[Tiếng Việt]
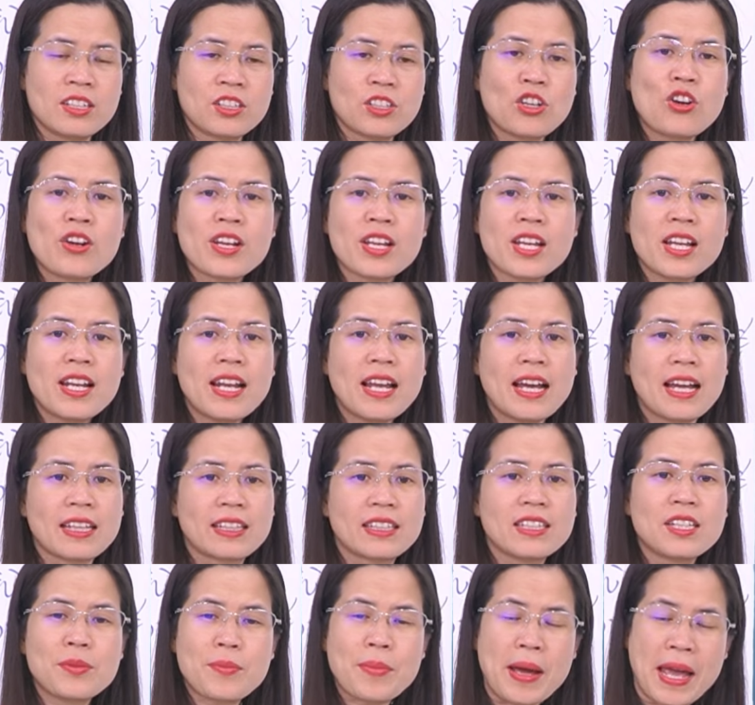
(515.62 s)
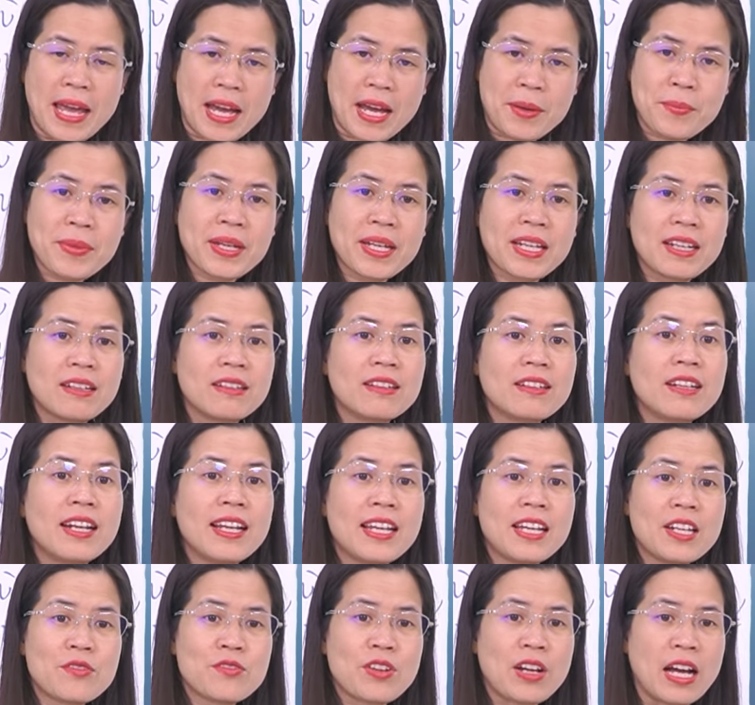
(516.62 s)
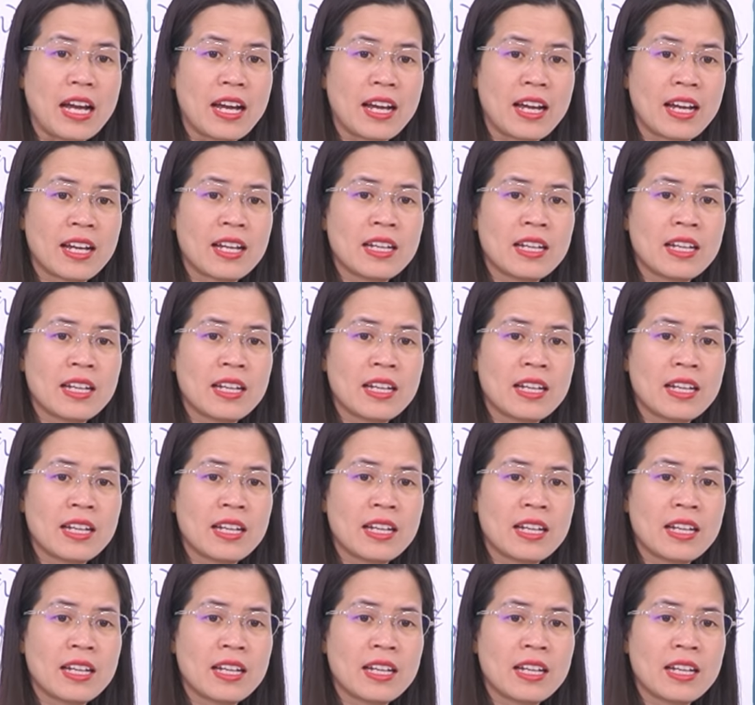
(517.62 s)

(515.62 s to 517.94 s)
có nghĩa là từ bé mình lớn lên và